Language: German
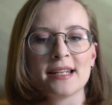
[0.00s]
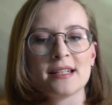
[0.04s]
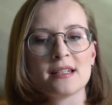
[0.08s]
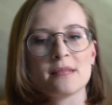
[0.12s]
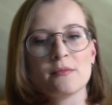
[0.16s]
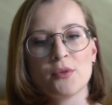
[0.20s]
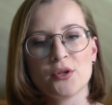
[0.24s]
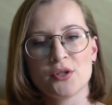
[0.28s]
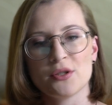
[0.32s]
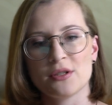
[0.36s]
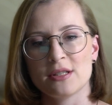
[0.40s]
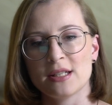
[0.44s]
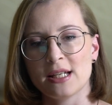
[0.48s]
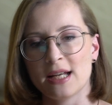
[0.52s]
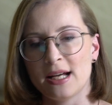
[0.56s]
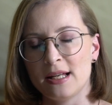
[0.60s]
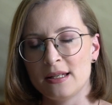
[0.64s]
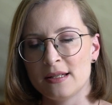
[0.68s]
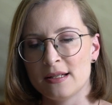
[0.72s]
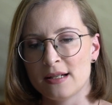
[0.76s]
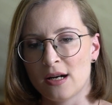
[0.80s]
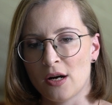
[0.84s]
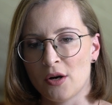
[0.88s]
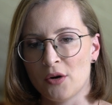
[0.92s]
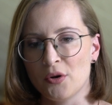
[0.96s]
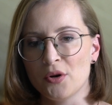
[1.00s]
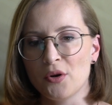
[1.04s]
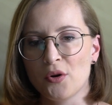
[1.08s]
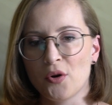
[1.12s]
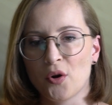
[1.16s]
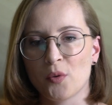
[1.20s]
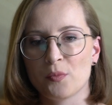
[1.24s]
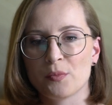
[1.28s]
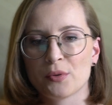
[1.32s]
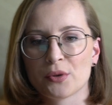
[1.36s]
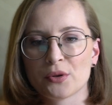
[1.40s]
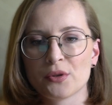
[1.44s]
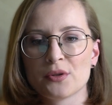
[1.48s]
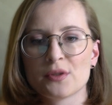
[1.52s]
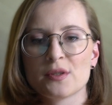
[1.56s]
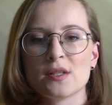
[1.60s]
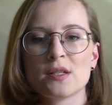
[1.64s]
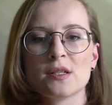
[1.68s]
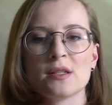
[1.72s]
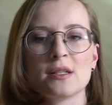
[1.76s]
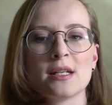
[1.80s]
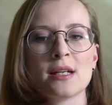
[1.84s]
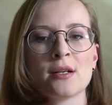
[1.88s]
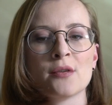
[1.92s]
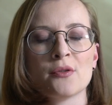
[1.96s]
Die möchte ich alle auch noch
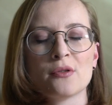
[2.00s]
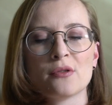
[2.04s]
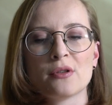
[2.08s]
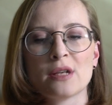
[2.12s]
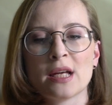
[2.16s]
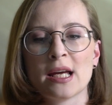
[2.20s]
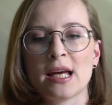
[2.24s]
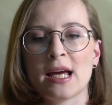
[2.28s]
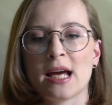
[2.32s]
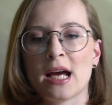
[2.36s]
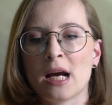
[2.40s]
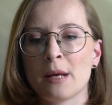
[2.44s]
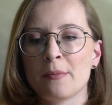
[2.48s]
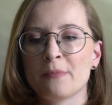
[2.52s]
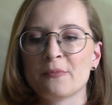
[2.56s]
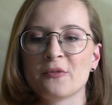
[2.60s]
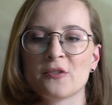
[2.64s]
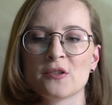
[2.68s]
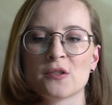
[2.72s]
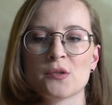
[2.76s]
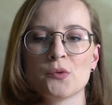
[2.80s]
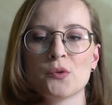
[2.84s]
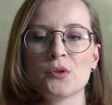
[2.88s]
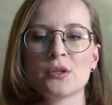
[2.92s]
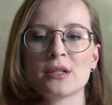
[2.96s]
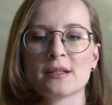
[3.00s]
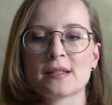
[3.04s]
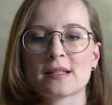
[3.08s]
berücksichtigen und habe versucht,